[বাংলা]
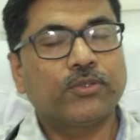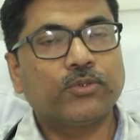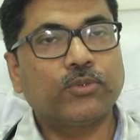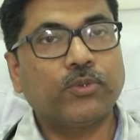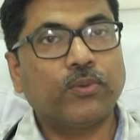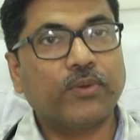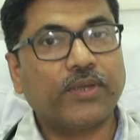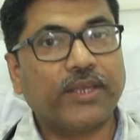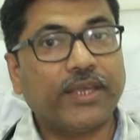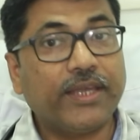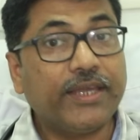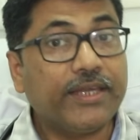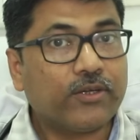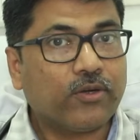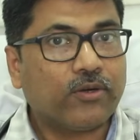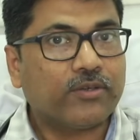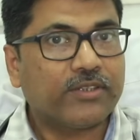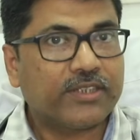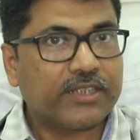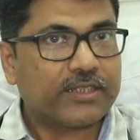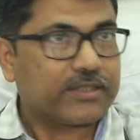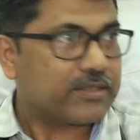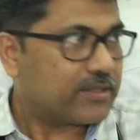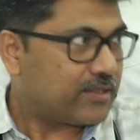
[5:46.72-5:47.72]
তো এই
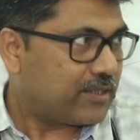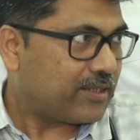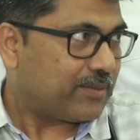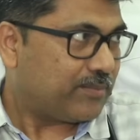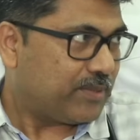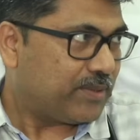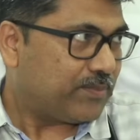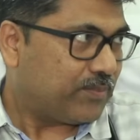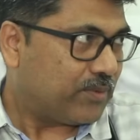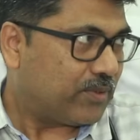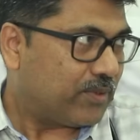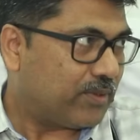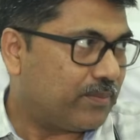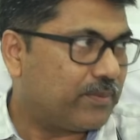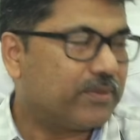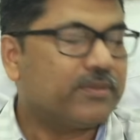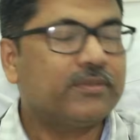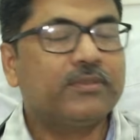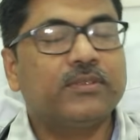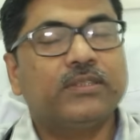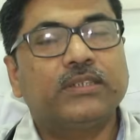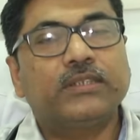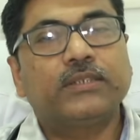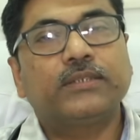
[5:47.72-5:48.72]
কনটেক্সটে আমি
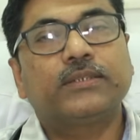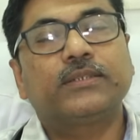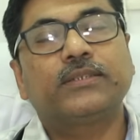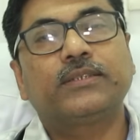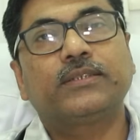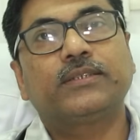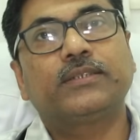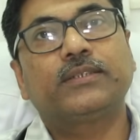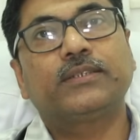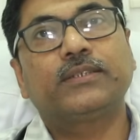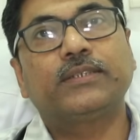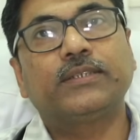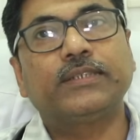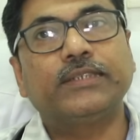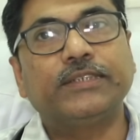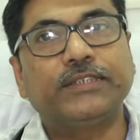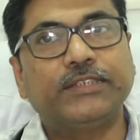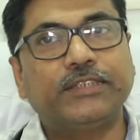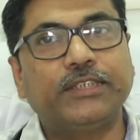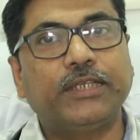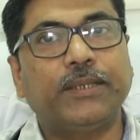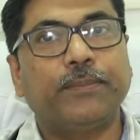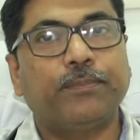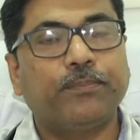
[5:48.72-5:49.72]
বলবো
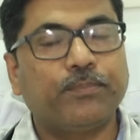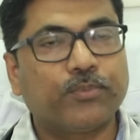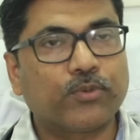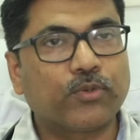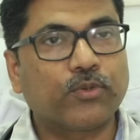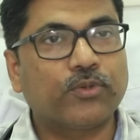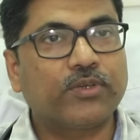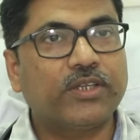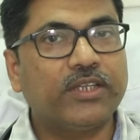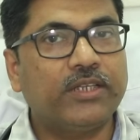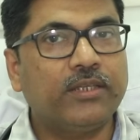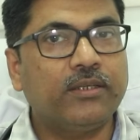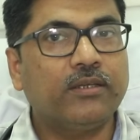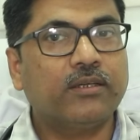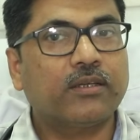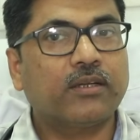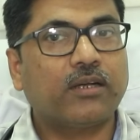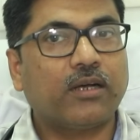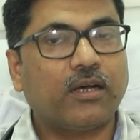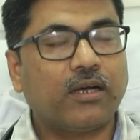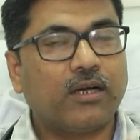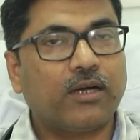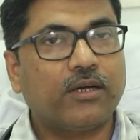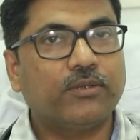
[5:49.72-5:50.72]
যে প্রোটিন
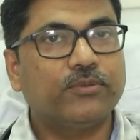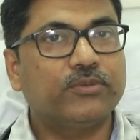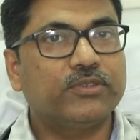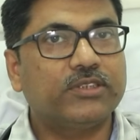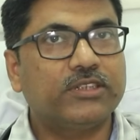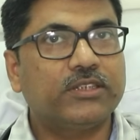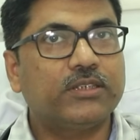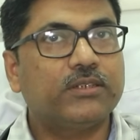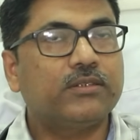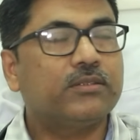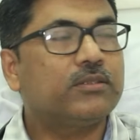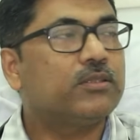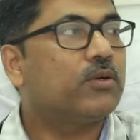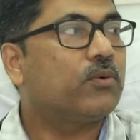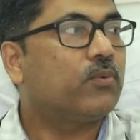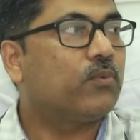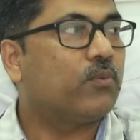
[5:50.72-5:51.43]
খাওয়া উচিত